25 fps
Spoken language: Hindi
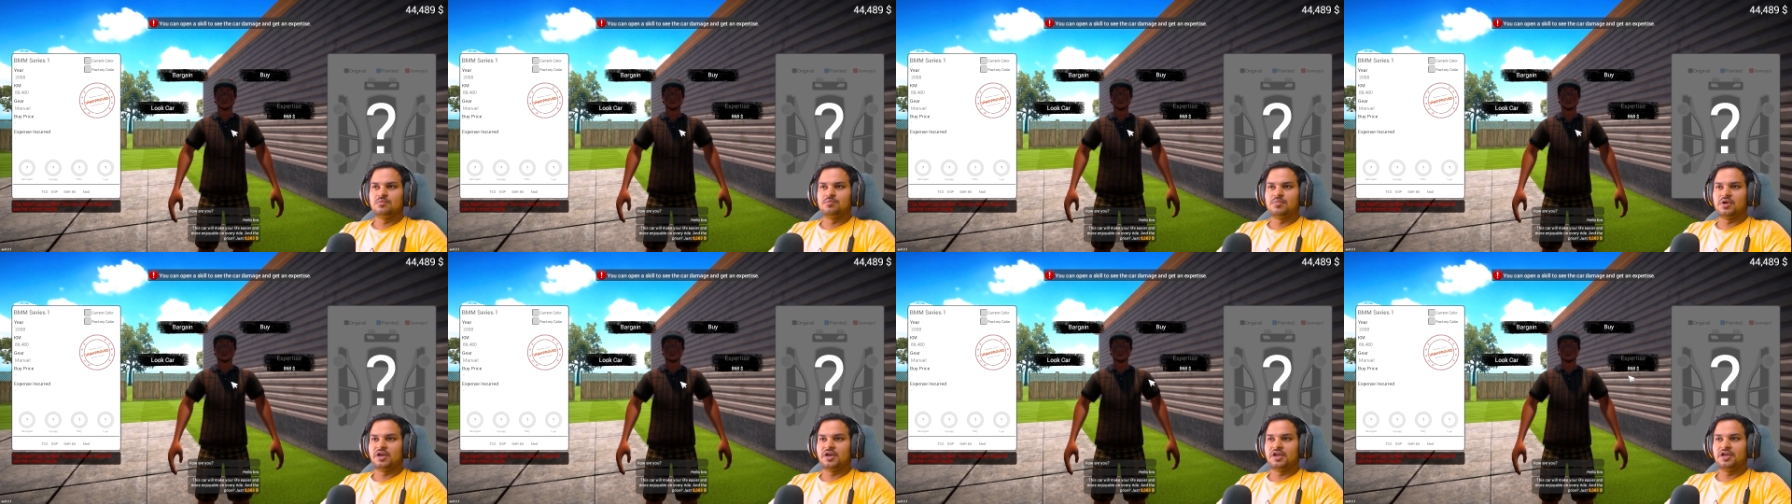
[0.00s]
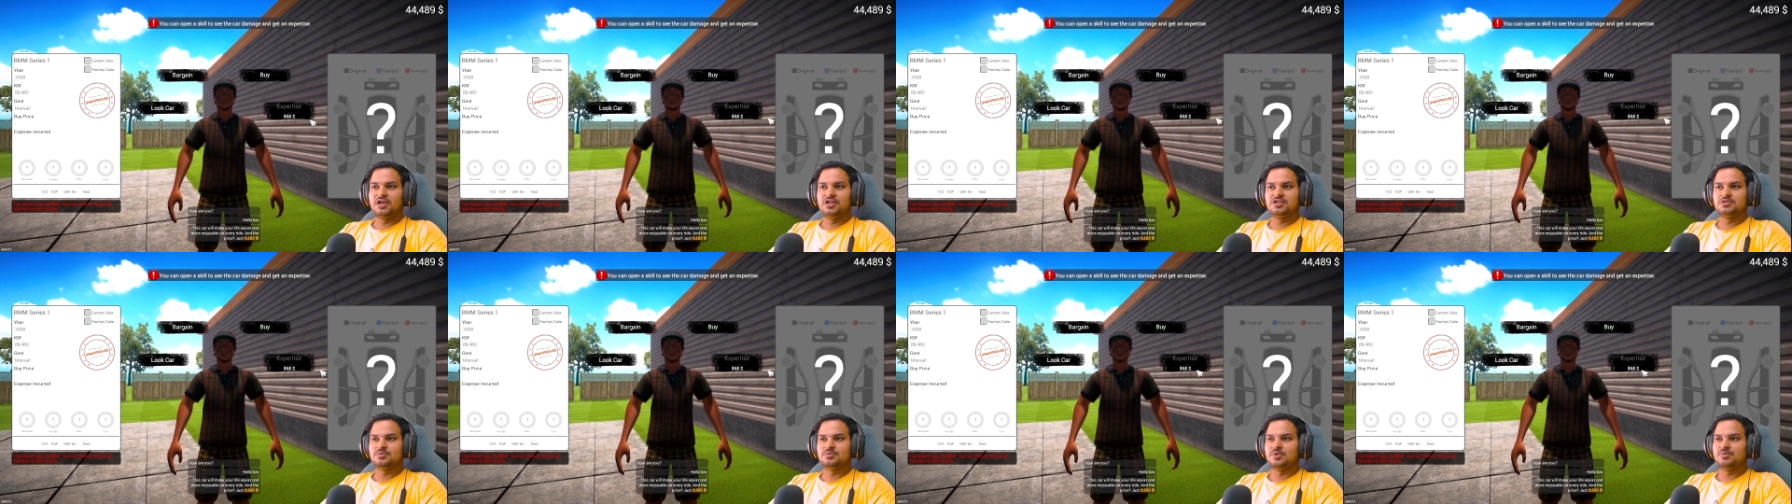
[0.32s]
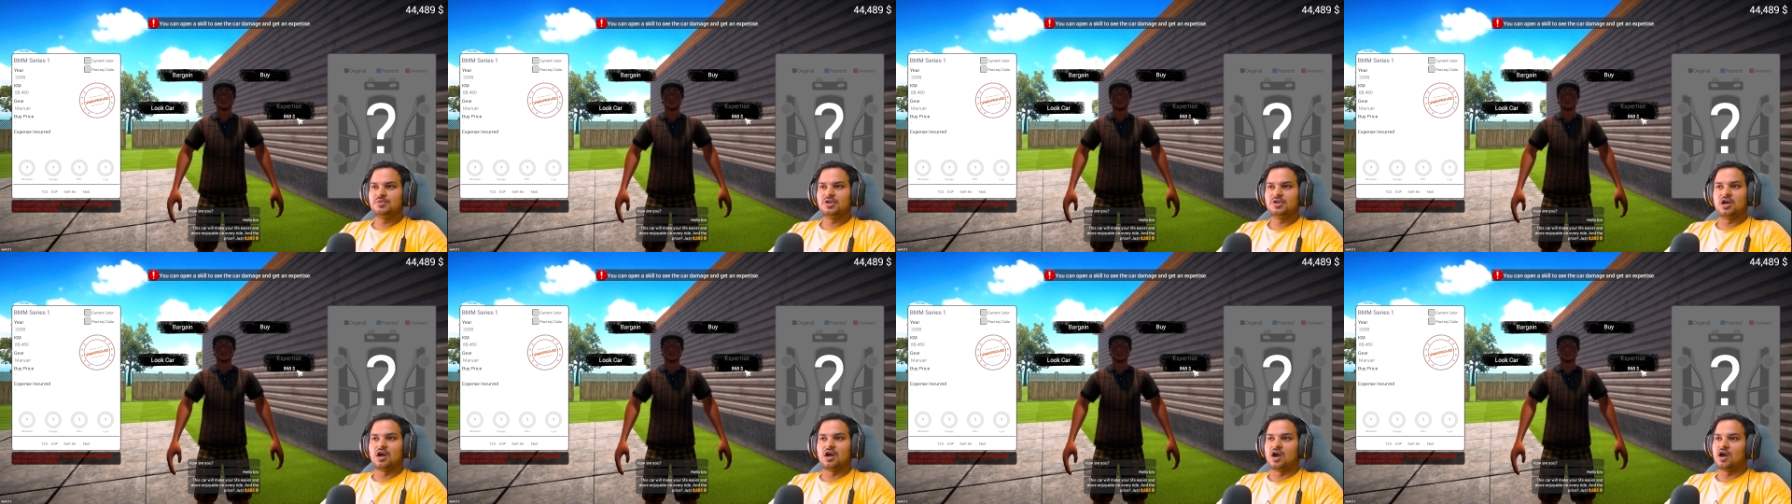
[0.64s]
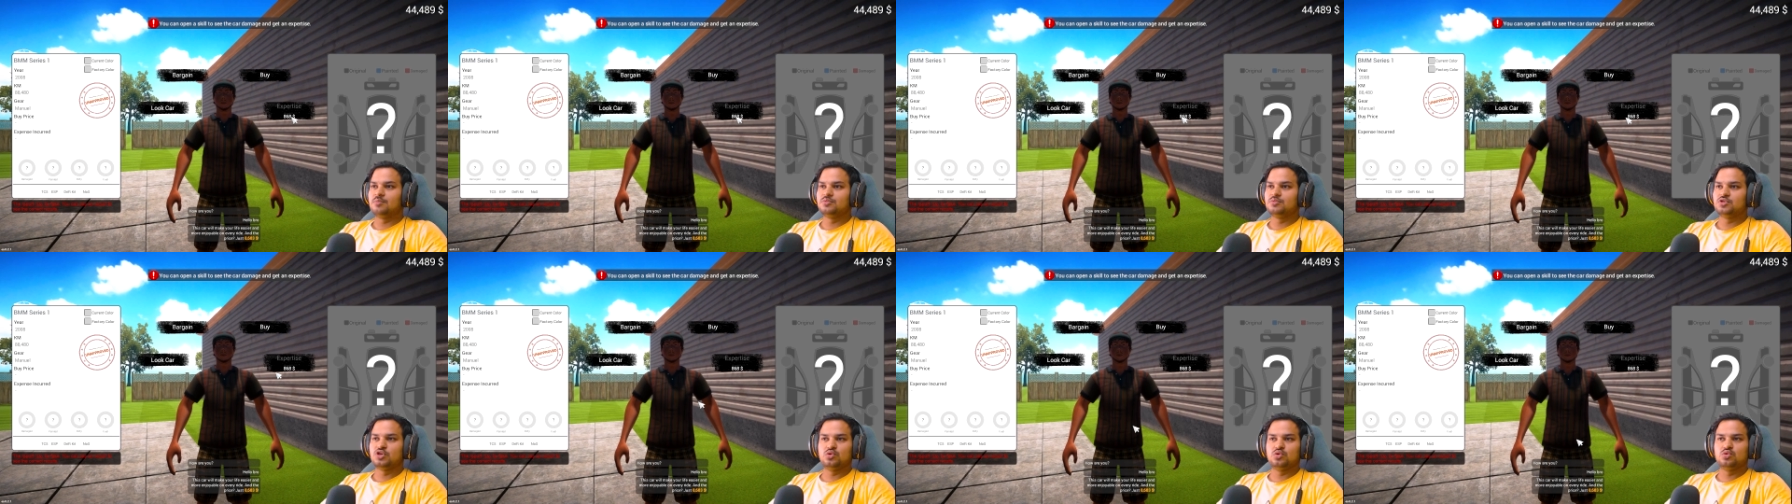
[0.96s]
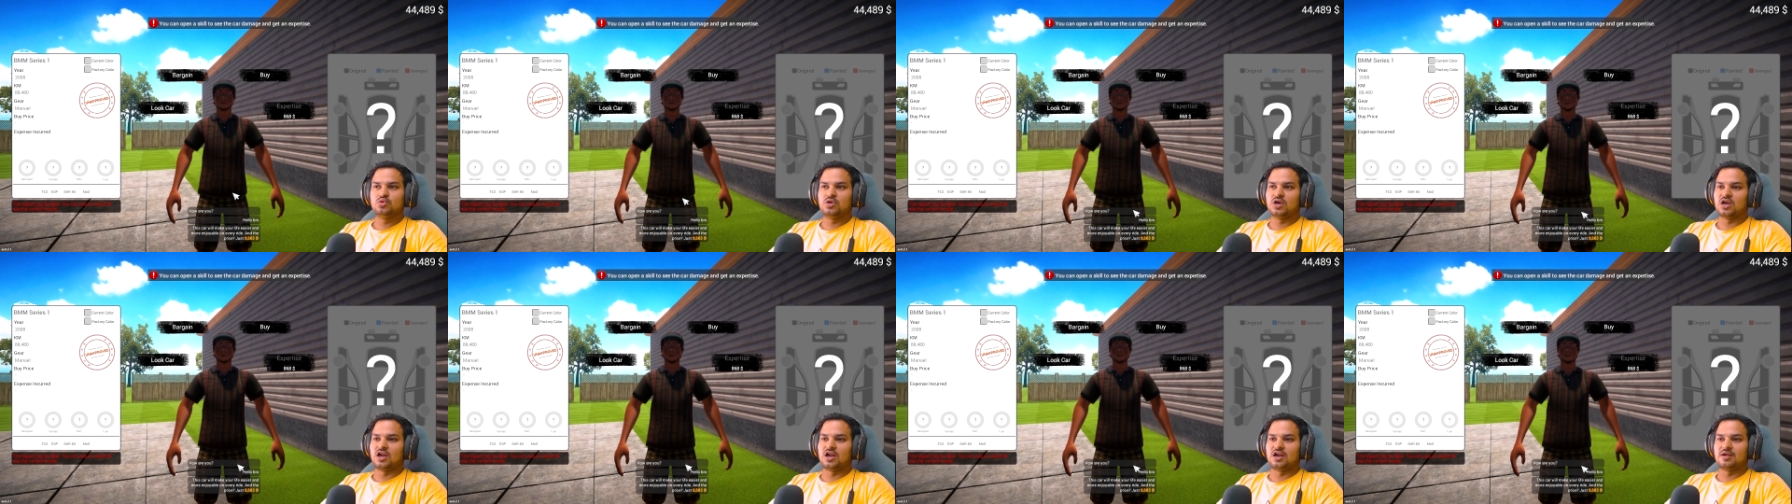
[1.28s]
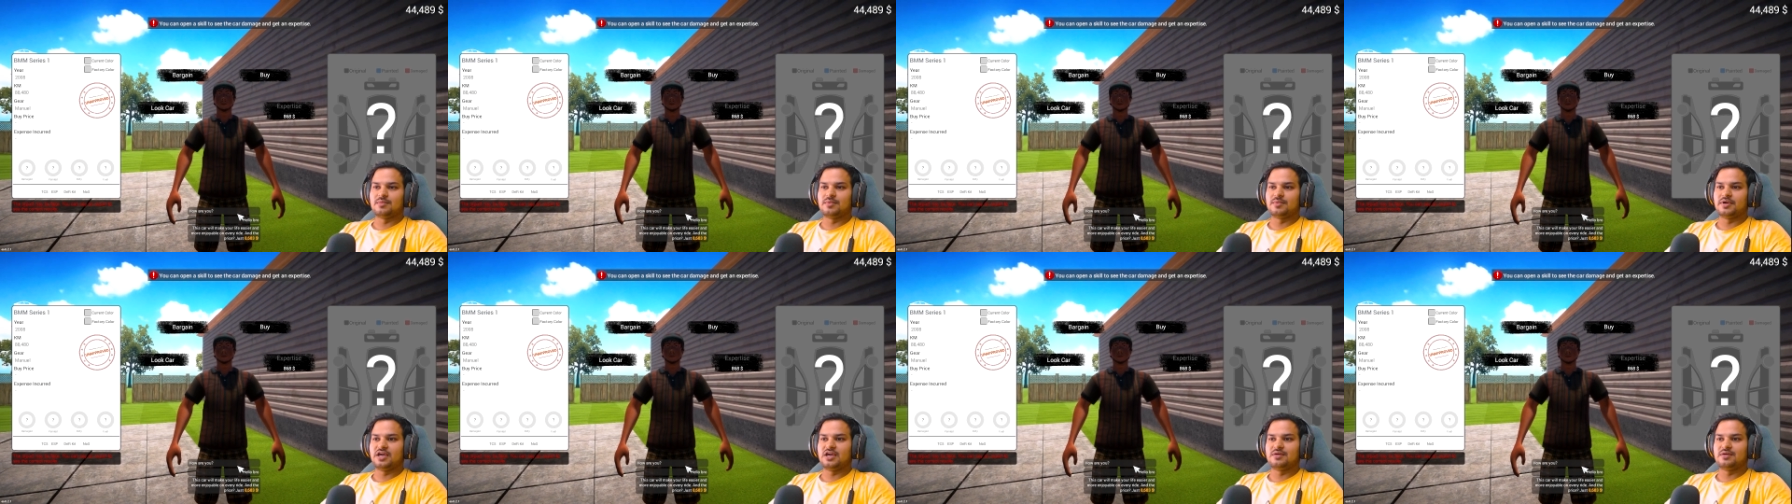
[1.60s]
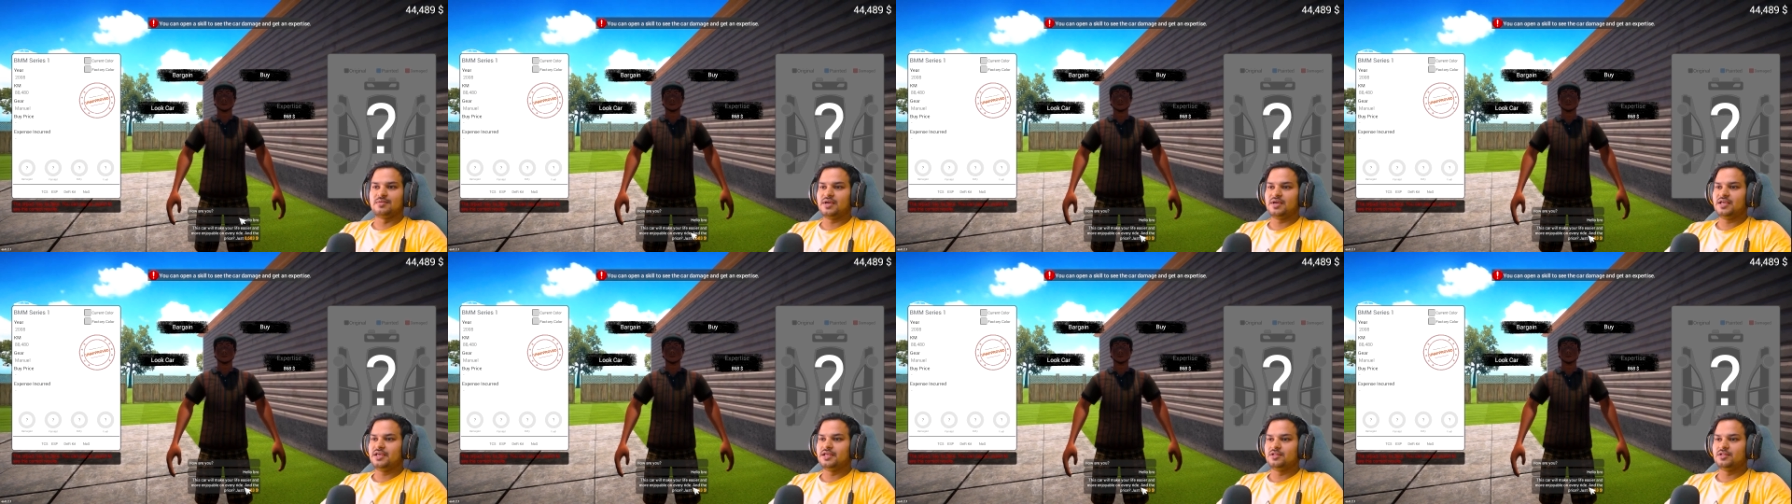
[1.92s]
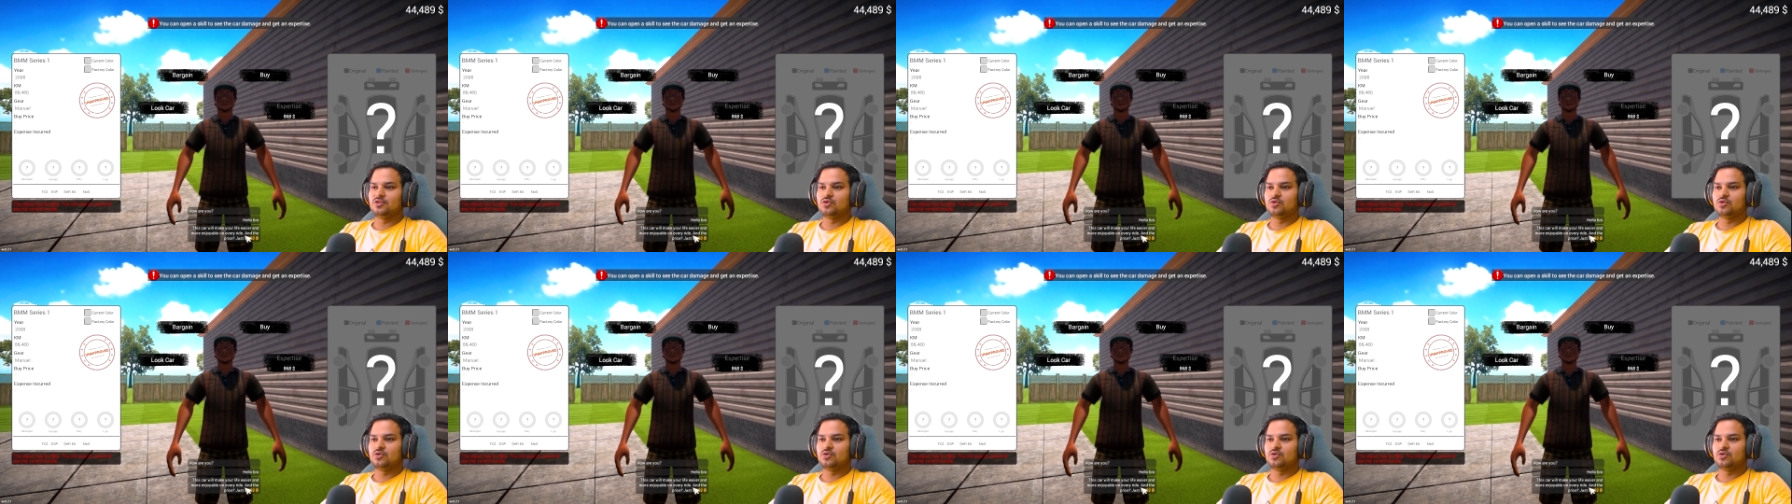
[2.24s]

बट लेकिन इसमें भी काम जरूर कराना पड़ेगा भाई